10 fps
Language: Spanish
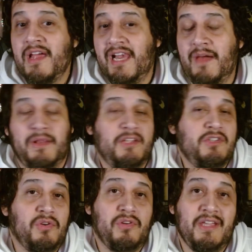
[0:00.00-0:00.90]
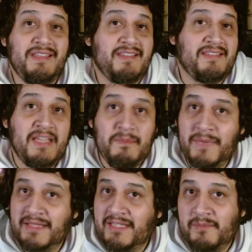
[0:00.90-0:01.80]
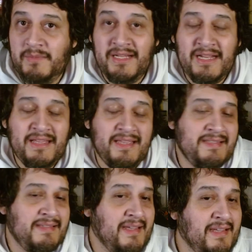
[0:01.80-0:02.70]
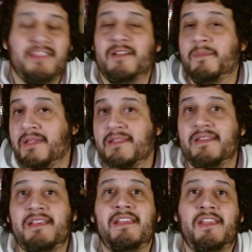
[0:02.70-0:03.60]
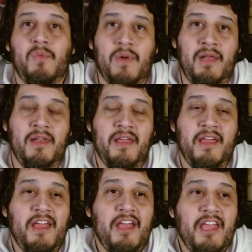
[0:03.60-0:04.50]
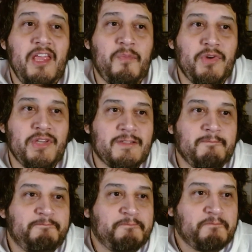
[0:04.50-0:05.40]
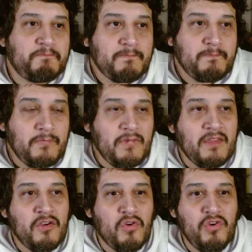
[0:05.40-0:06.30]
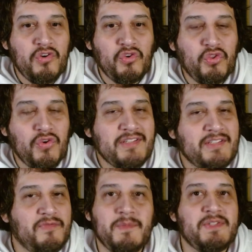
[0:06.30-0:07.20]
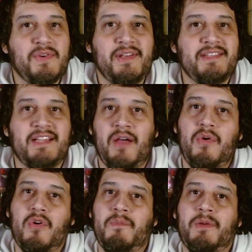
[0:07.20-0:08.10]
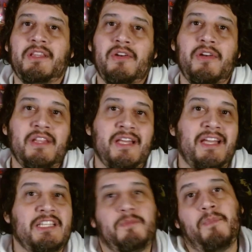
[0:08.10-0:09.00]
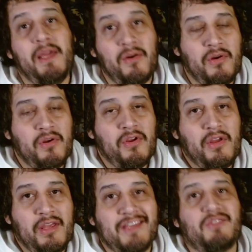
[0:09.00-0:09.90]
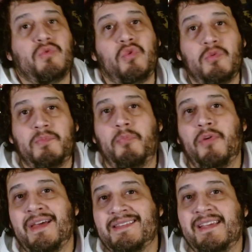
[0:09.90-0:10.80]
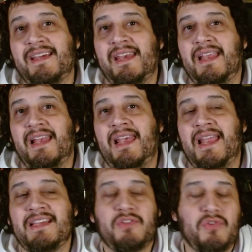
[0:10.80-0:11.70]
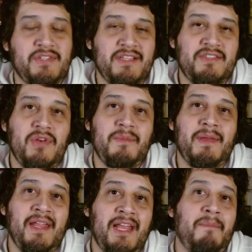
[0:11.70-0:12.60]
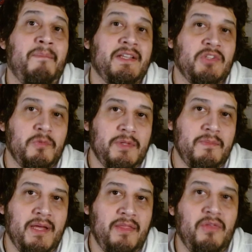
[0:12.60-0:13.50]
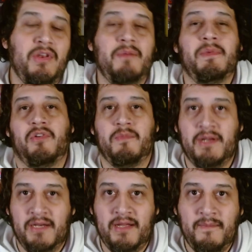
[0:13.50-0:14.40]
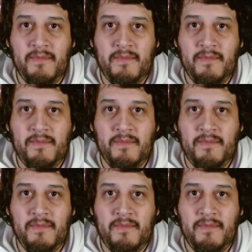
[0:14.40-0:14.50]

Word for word: La verdad, yo creo que ICC va a terminar exactamente igual. Y pues con, toda esta información que les acabo de compartir ahorita, espero que su grupo pueda hacer las cosas de una manera más óptima, de una mejor manera.